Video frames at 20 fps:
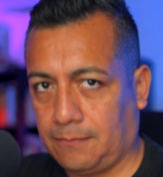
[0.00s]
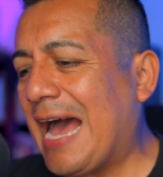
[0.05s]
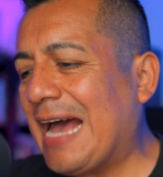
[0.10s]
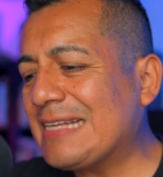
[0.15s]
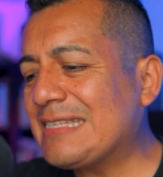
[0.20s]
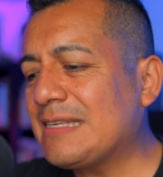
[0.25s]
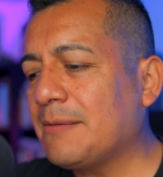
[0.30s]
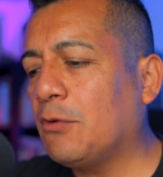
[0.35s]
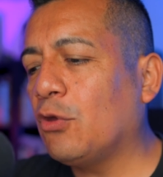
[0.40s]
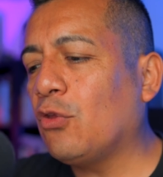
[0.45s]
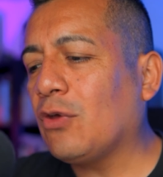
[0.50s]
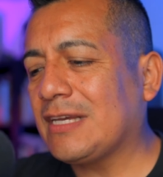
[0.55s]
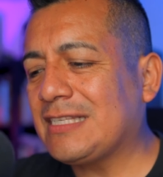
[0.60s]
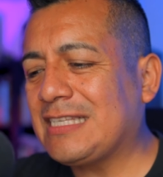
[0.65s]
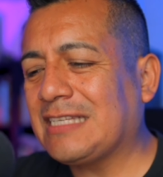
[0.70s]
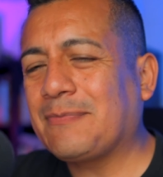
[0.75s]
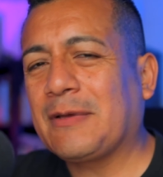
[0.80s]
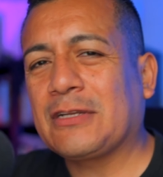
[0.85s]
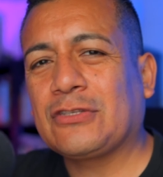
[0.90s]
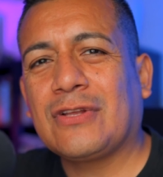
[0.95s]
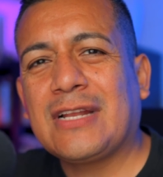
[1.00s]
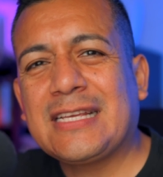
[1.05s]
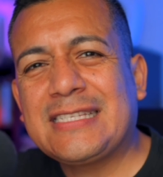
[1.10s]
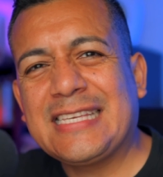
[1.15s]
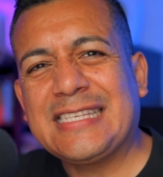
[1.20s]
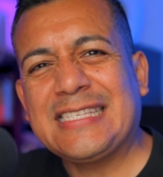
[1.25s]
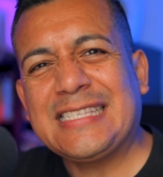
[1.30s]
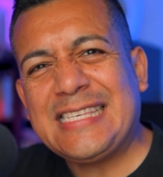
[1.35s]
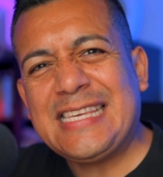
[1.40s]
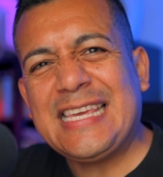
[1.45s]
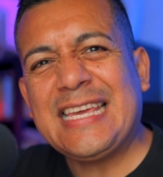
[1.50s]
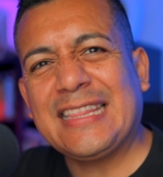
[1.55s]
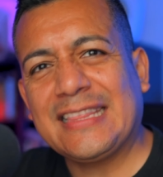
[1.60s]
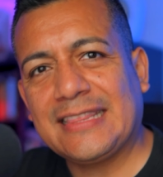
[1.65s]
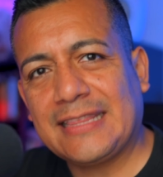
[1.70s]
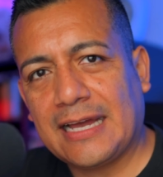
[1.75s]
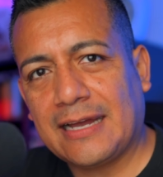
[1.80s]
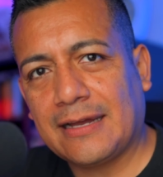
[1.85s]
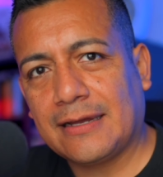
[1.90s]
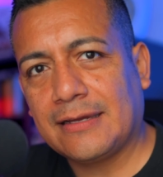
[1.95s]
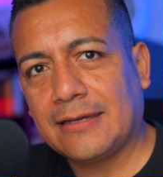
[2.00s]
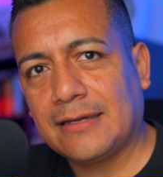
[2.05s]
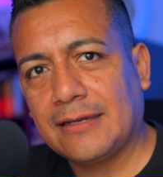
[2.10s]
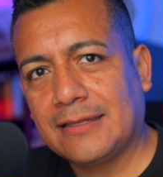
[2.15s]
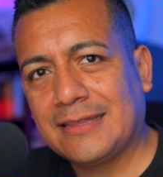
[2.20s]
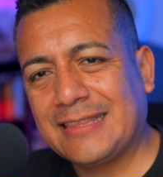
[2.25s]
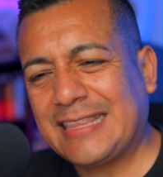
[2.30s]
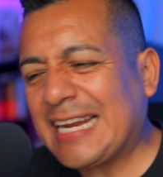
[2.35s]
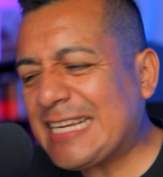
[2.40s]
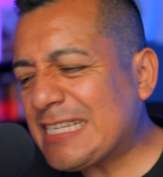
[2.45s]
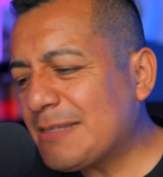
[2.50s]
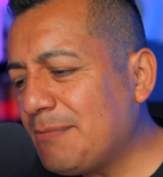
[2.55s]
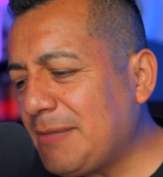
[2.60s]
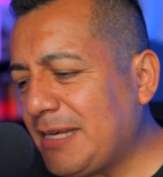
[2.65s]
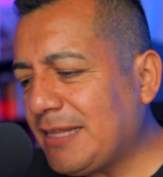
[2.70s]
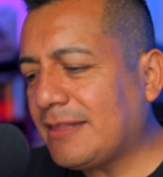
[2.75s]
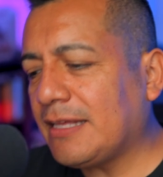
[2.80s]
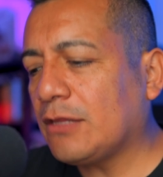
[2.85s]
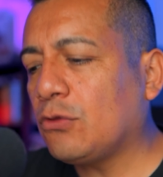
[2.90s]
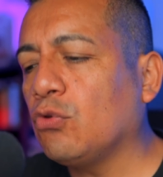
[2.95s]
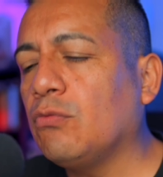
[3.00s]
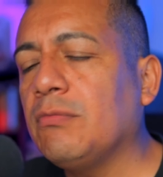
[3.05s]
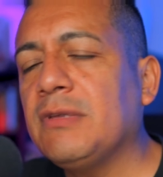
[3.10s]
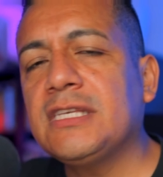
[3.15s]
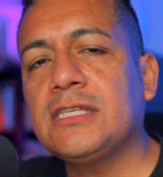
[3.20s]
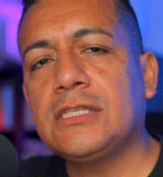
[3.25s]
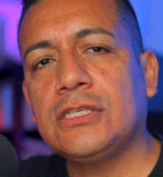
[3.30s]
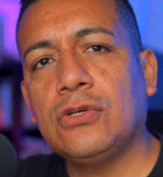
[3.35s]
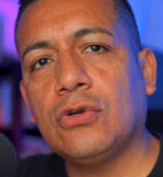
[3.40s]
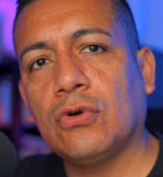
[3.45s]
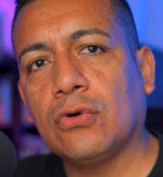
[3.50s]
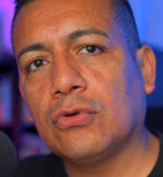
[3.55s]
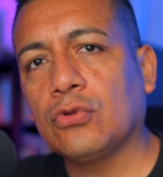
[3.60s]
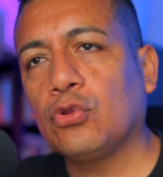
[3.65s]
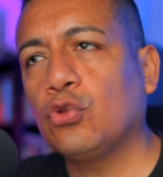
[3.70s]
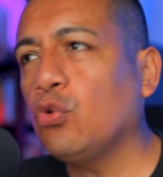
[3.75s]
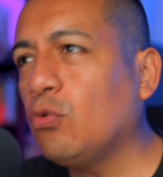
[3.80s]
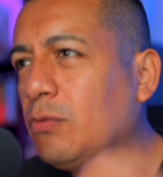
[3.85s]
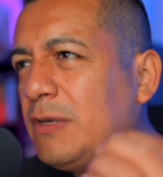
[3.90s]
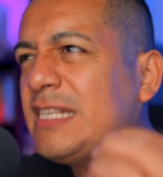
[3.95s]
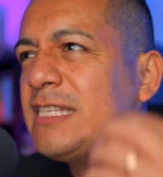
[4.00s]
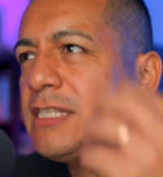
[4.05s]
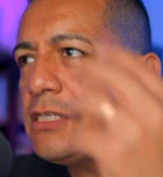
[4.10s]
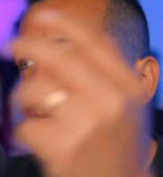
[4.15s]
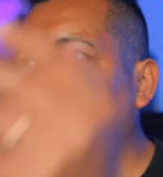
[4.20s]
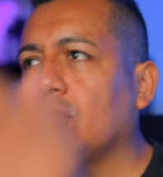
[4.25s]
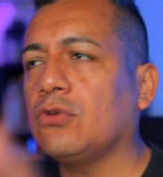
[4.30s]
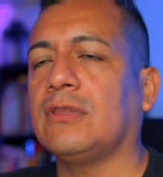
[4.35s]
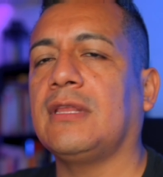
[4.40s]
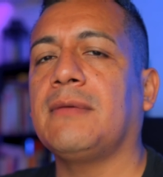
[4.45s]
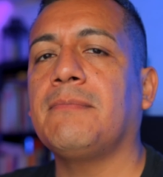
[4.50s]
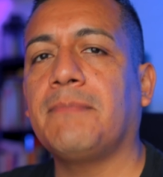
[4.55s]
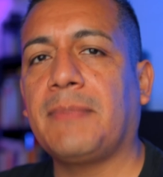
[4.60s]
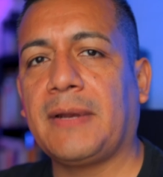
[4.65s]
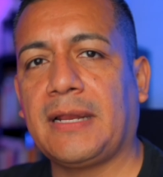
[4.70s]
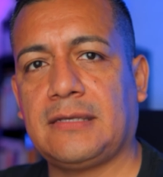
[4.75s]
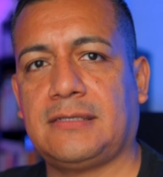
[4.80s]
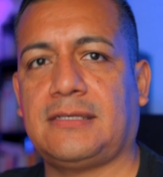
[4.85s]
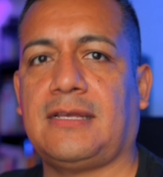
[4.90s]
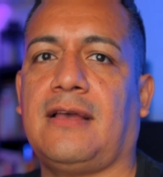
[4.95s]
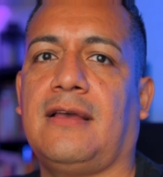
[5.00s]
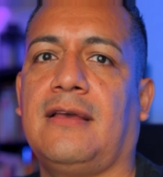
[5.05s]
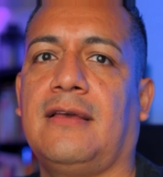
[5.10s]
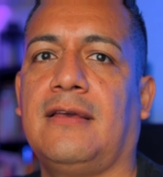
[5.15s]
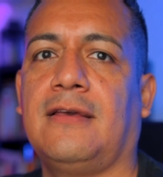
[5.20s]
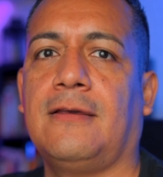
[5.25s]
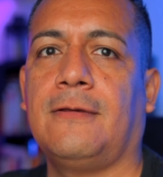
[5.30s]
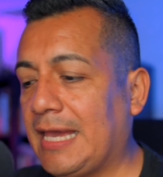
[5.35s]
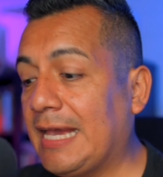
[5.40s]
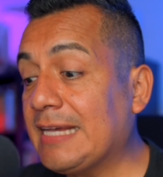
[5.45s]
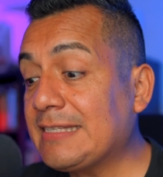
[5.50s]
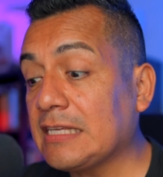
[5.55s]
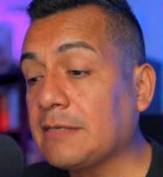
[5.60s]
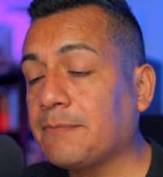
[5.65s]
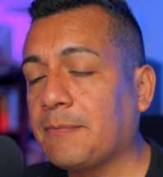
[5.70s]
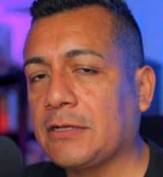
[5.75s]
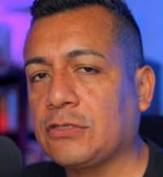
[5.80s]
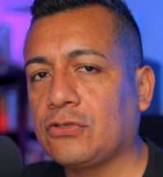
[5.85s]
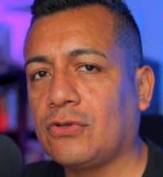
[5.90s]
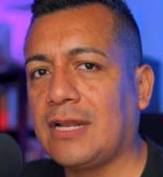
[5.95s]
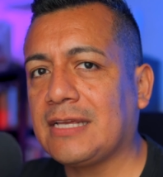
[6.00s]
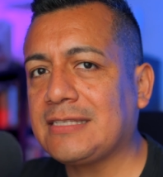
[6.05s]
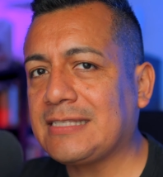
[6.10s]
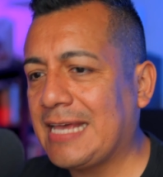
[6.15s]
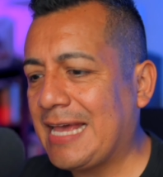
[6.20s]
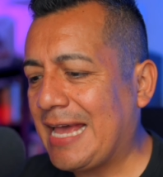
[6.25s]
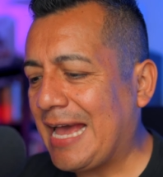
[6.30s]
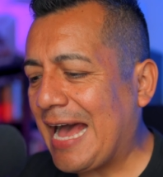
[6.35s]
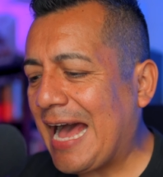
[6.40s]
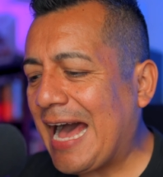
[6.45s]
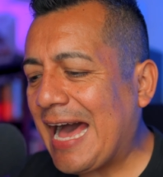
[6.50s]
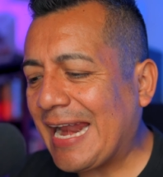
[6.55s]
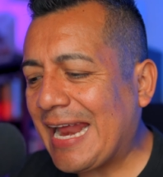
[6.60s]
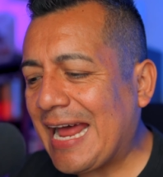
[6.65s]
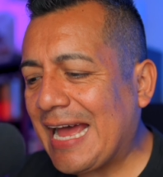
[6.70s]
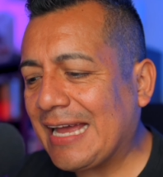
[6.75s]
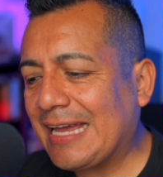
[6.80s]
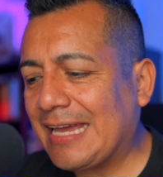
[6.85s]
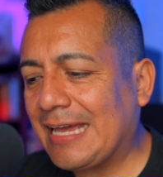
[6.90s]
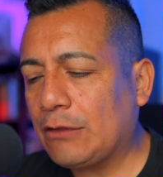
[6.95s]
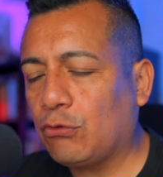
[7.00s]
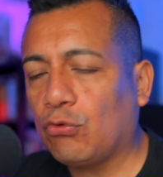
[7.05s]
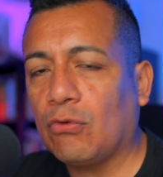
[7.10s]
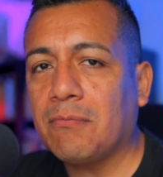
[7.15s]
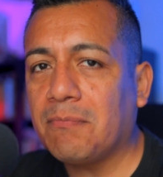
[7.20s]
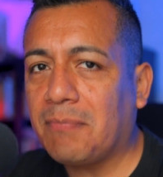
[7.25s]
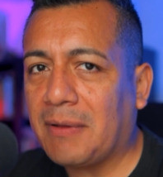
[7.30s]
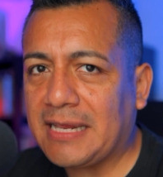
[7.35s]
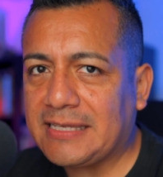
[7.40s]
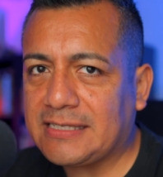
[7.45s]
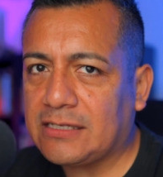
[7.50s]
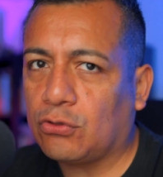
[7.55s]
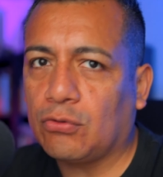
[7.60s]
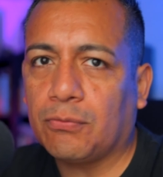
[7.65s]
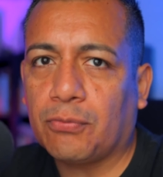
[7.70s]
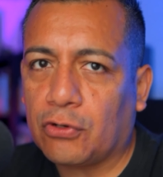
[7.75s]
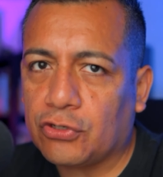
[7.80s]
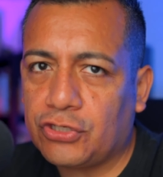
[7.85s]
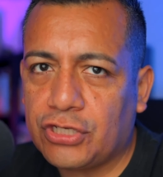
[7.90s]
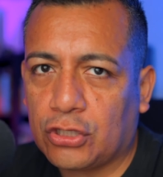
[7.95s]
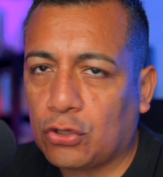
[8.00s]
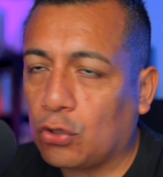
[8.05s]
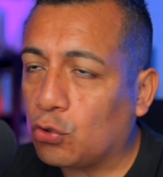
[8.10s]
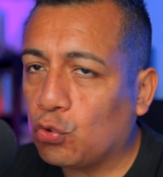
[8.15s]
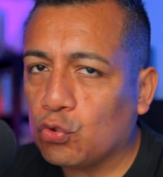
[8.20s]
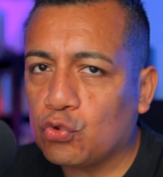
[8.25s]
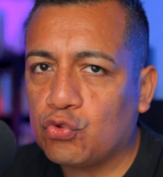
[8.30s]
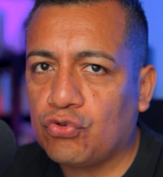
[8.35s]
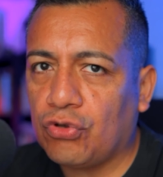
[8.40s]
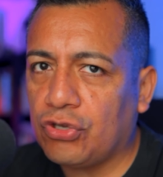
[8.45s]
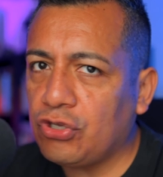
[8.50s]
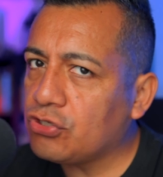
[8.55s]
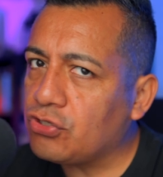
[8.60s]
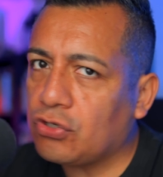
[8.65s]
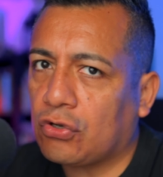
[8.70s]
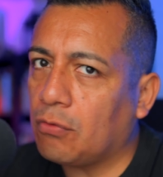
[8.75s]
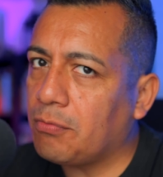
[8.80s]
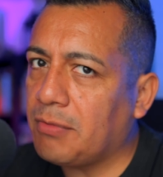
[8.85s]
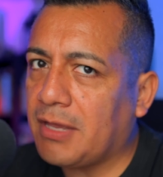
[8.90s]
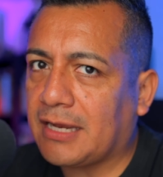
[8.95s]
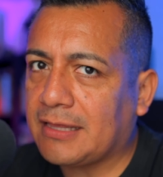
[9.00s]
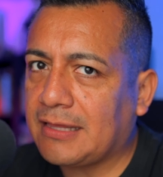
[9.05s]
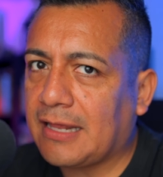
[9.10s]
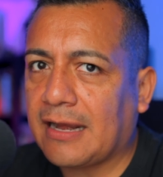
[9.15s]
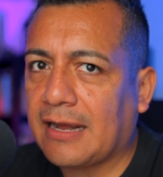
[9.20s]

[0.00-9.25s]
Hace modo que esas personas se sientan, transmite tu misión, tu visión de empresa. Estas personas harán que tu empresa, tu proyecto, tu sueño se convierta